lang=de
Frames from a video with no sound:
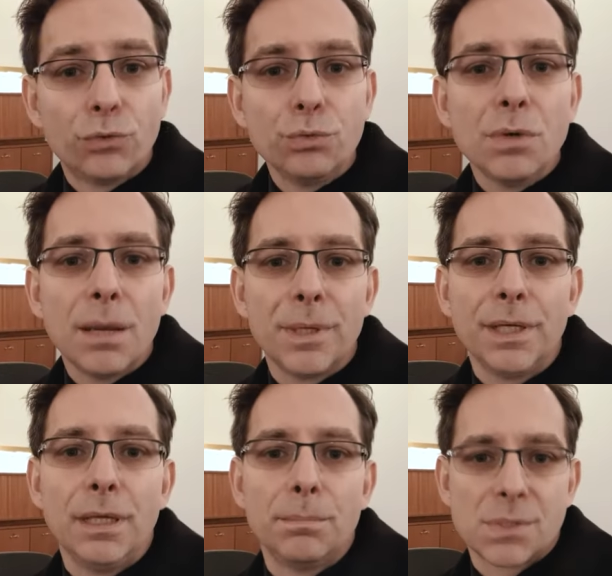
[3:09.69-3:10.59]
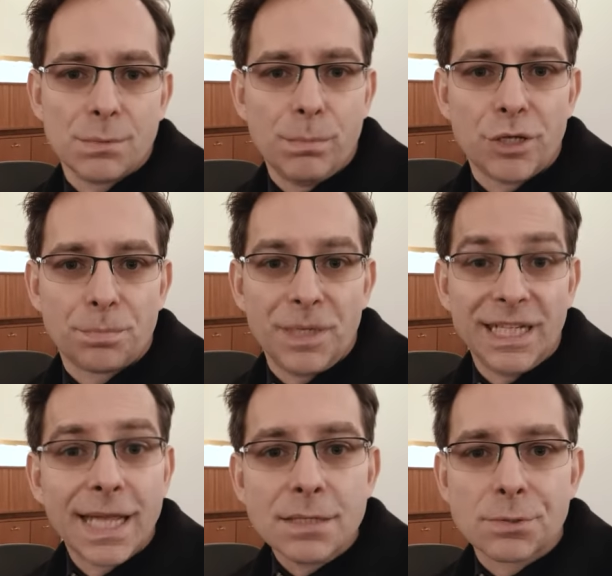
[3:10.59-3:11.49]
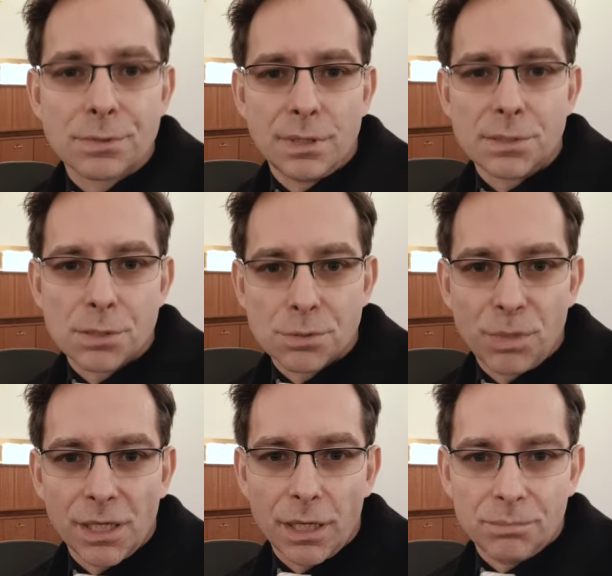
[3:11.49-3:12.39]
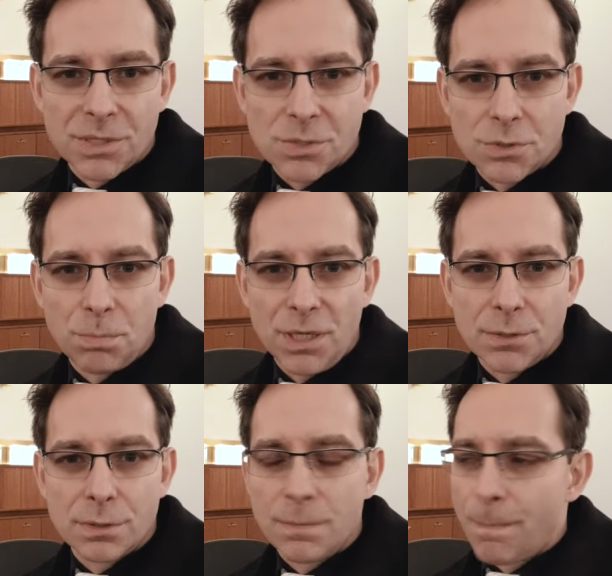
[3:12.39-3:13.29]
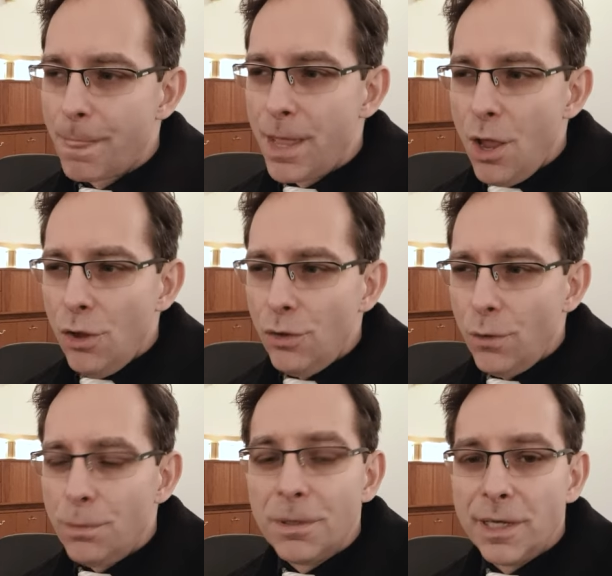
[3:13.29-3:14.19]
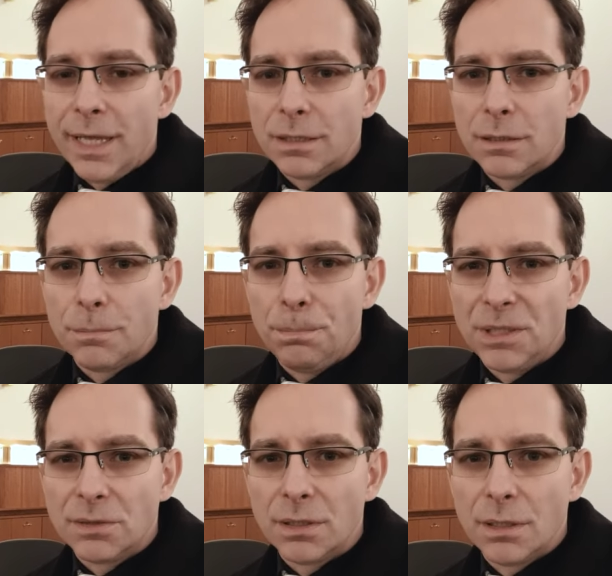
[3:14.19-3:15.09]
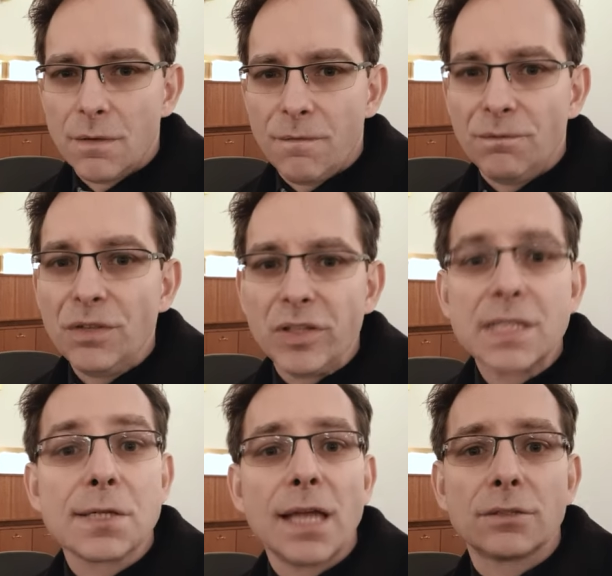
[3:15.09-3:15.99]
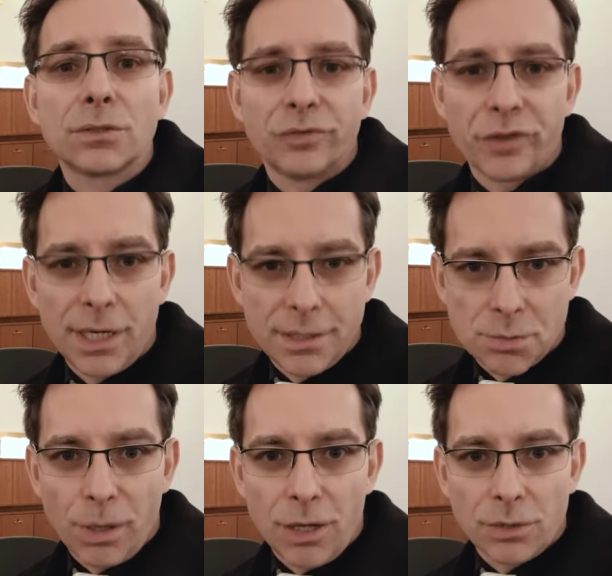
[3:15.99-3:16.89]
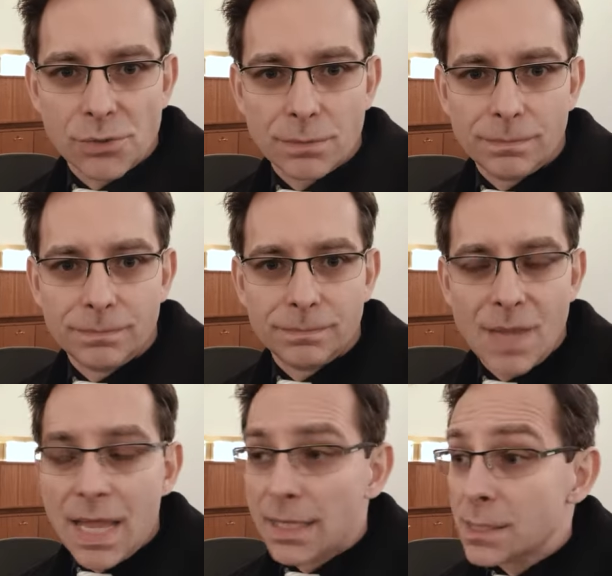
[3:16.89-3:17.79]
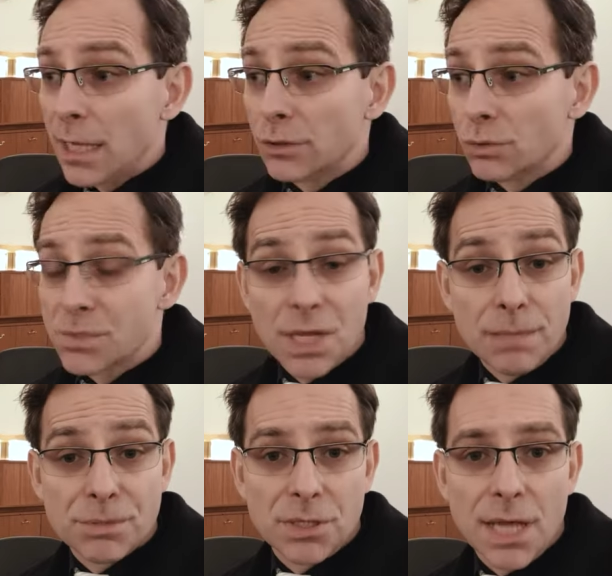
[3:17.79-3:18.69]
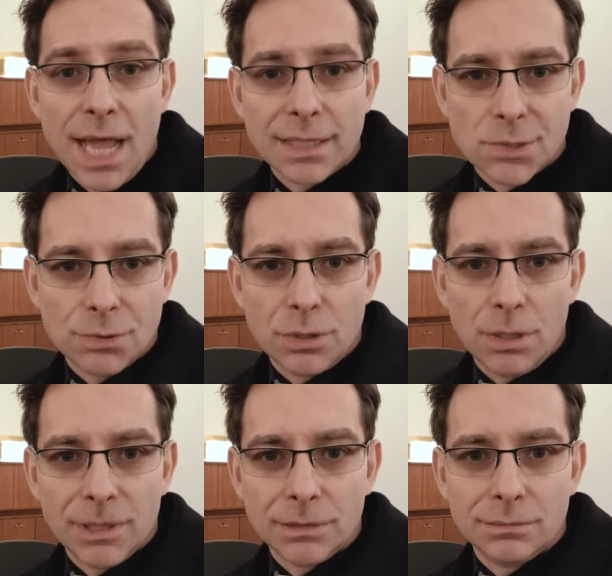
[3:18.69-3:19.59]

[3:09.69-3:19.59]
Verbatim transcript: du aber eben zum Beispiel Gast dieses Begräbnisses bist, überlege dir bitte, wie viel Zeit du für alles brauchst. Zeit, um selbst hier anzukommen,